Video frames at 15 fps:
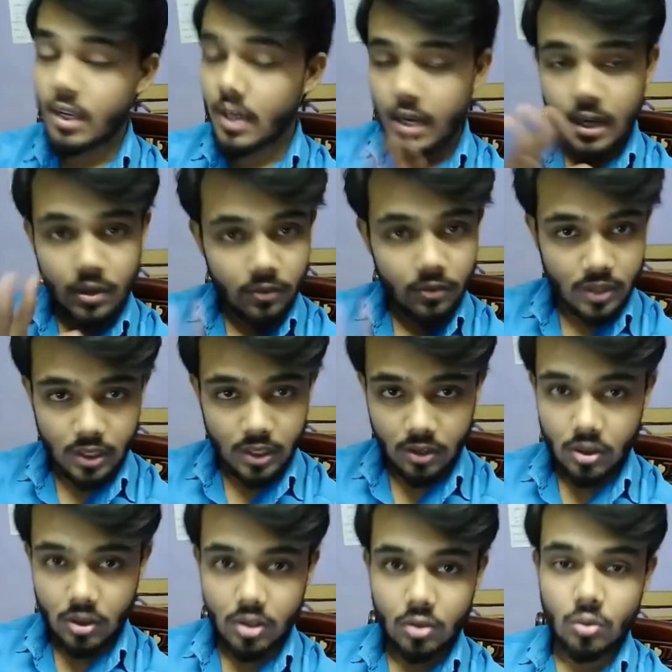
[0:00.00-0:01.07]
वी आर नॉट अ
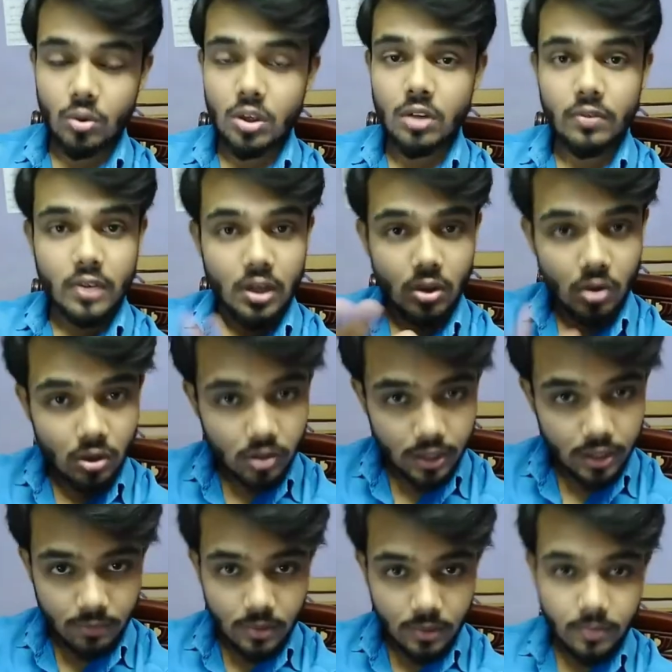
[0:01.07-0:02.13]
कोडर वी आर नॉट अ
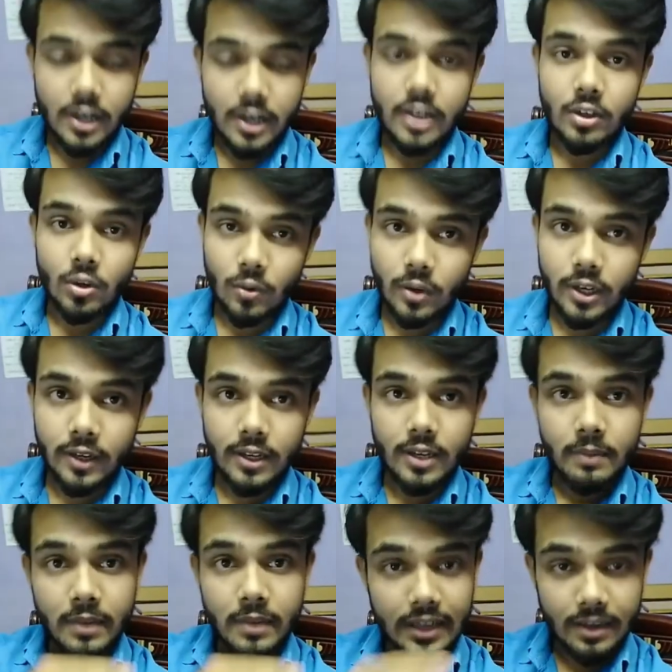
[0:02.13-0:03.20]
डेवलपर आई नो ओके ठीक है
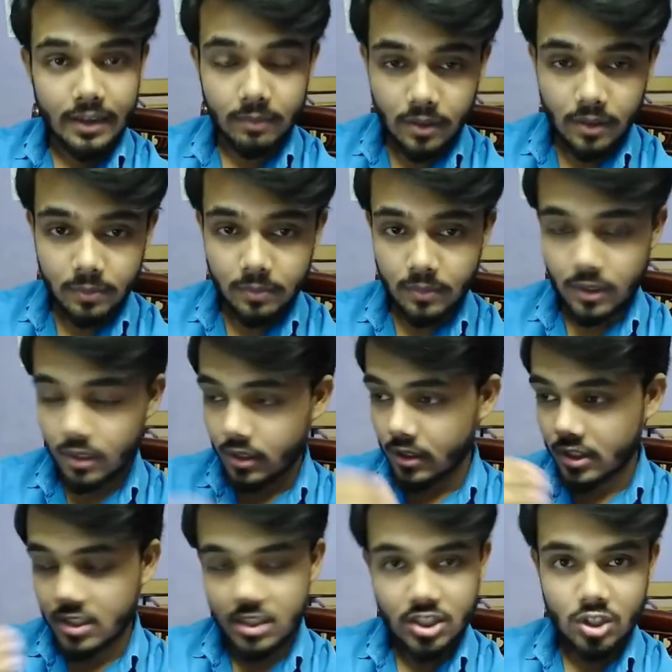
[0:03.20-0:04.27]
मैं डेवलप किसी
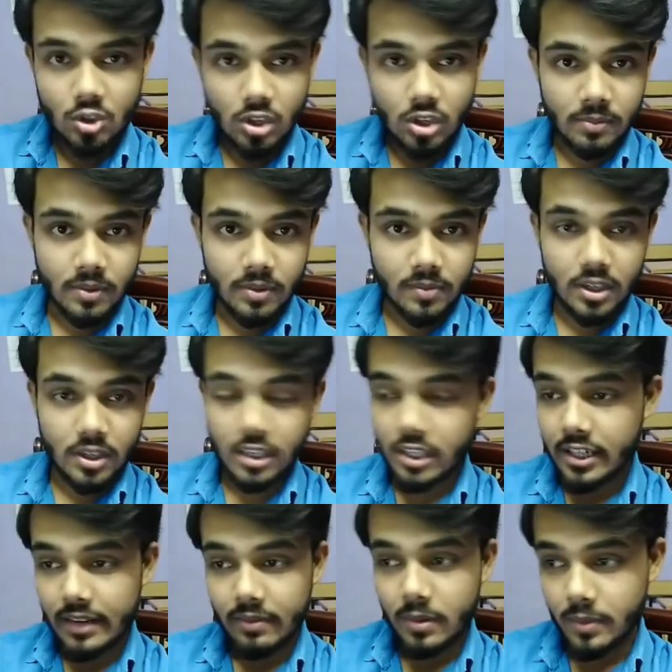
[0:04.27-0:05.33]
चीज़ को डेवलप करने की
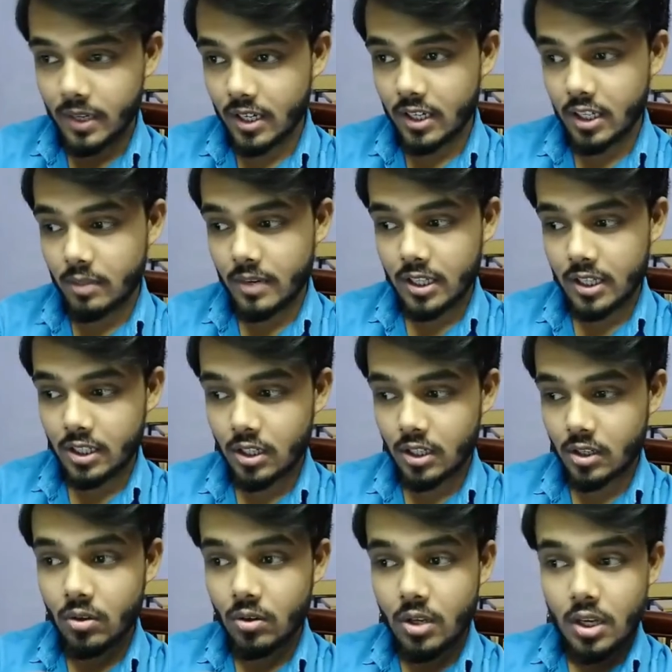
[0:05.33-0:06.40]
डेवलपर करने की बात नहीं कर रहा
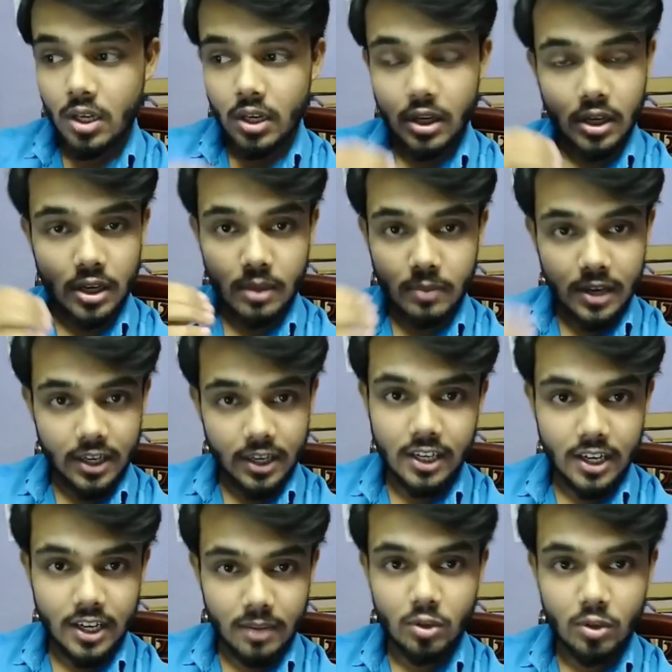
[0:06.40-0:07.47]
हूँ हमारा ये काम
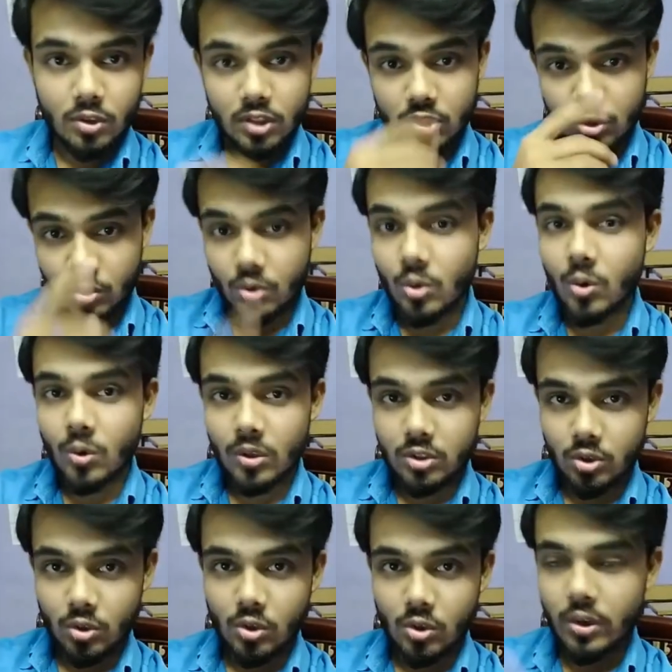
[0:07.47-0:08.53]
नहीं होता जो हो जो
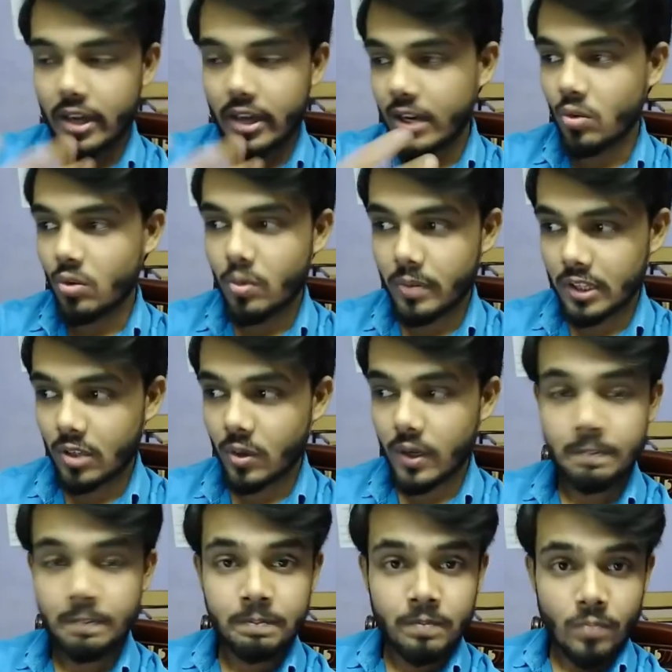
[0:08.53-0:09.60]
लोग हैं उनको पता होगा
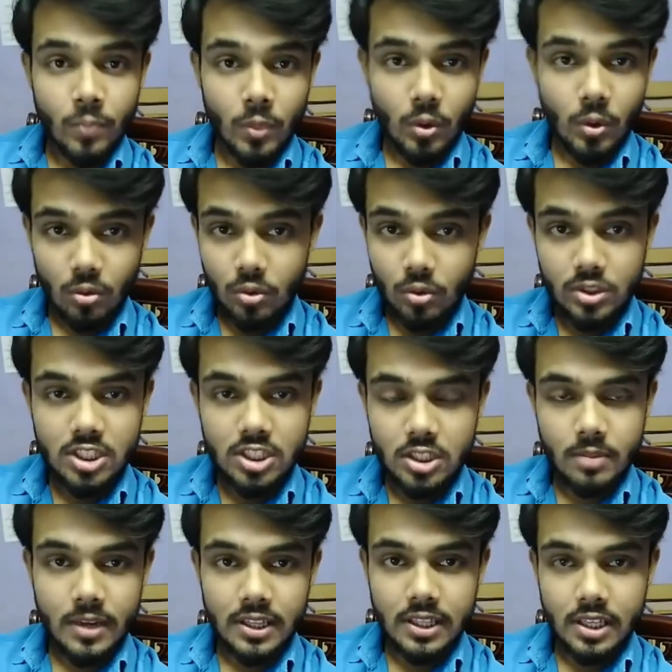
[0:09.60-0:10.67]
तो उस चीज़ की बात
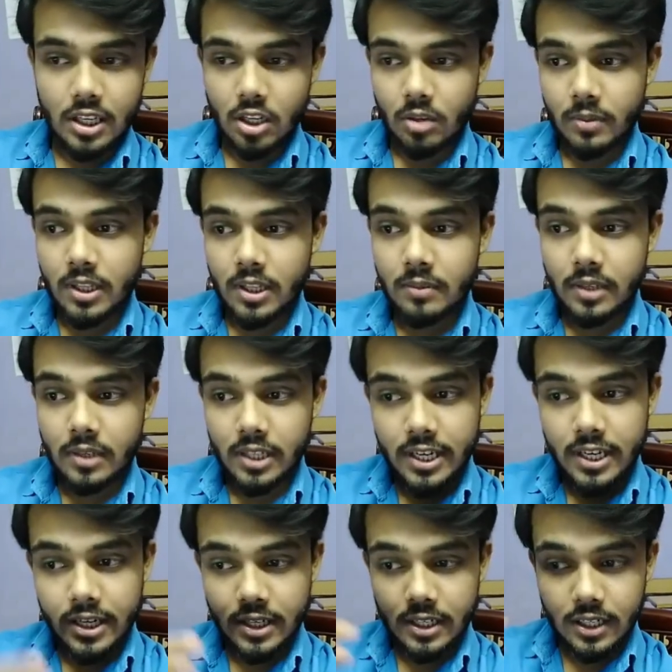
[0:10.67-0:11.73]
नहीं कर रहा हूँ मतलब एक
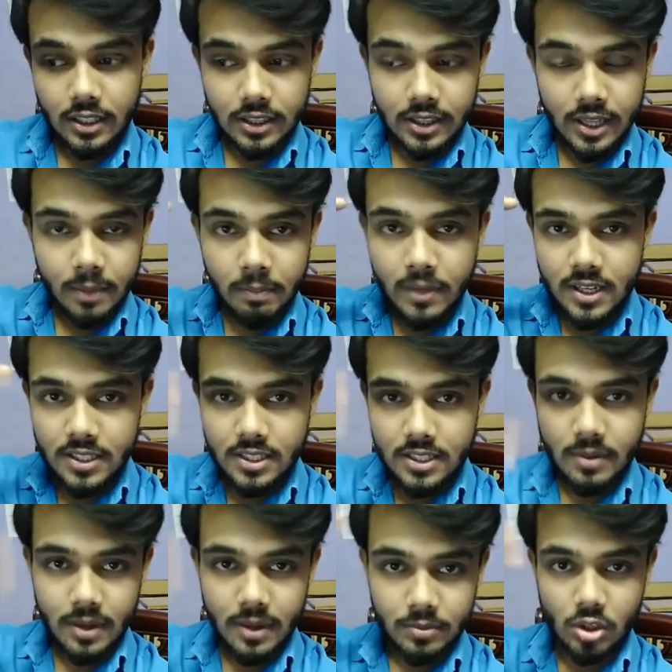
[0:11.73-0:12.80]
नंबर से जब आप
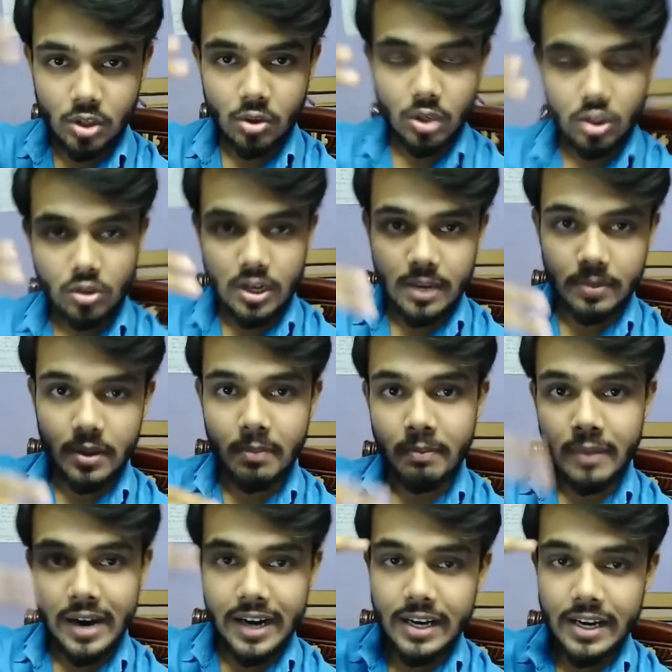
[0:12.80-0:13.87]
चलोगे तो आपके
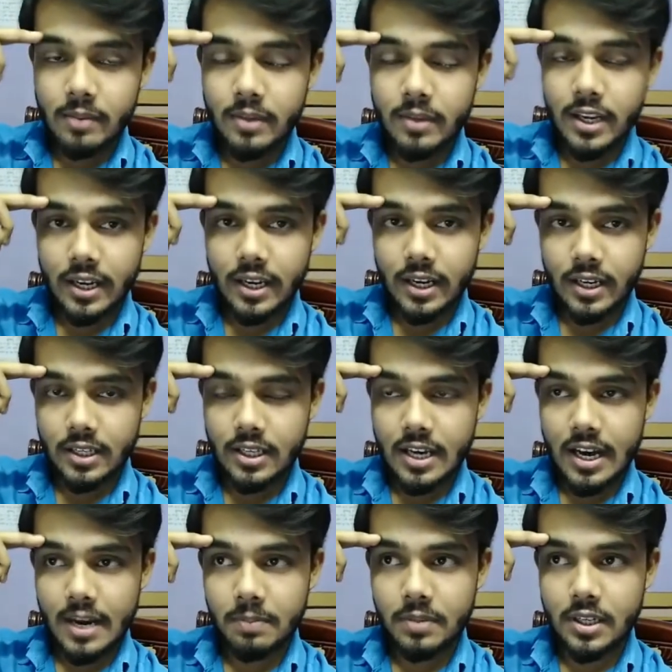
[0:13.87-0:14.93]
माइंड में रहेगा कि
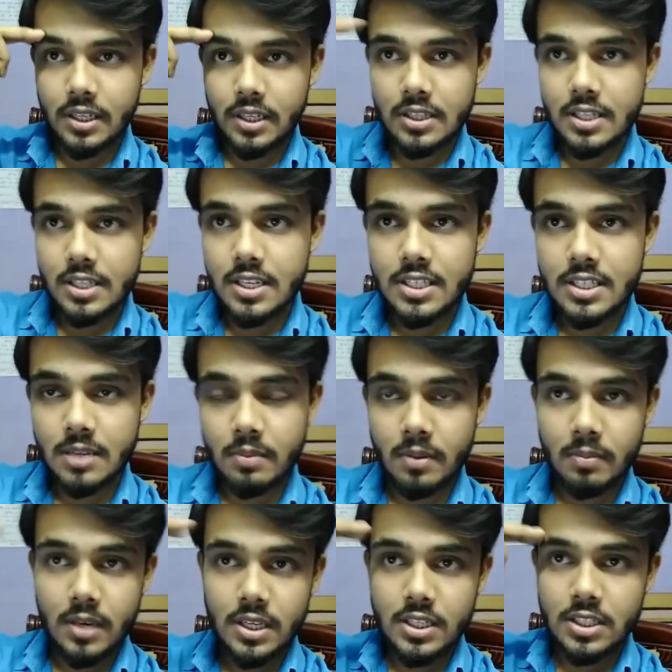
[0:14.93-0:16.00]
आप कितने समय में
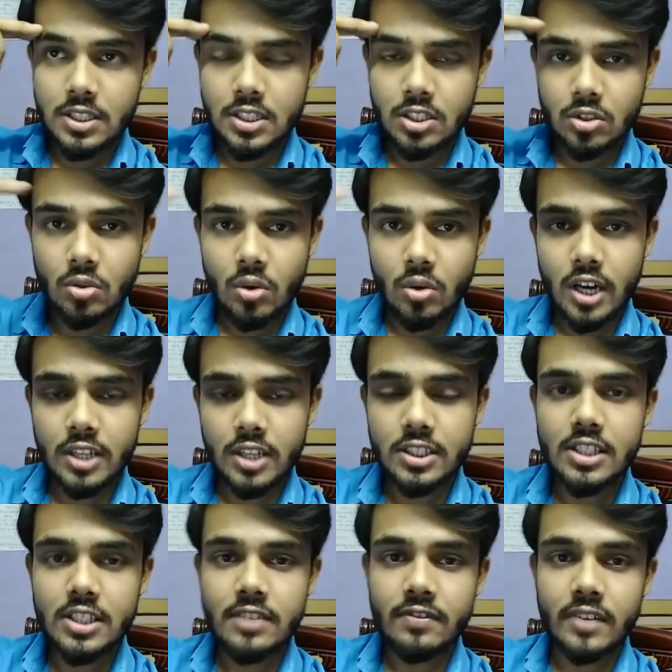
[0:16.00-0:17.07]
किस चीज़ को अचीव
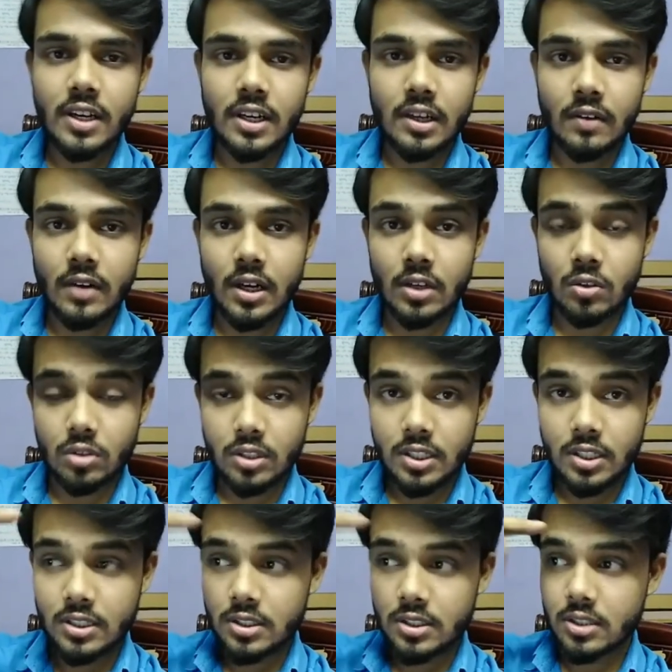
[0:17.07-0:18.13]
करने वाले हो इस
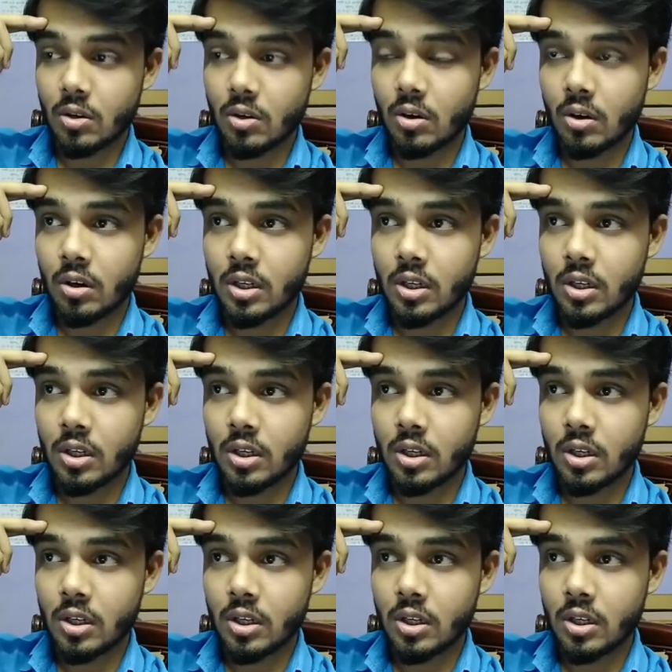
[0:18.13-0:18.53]
कॉल्ड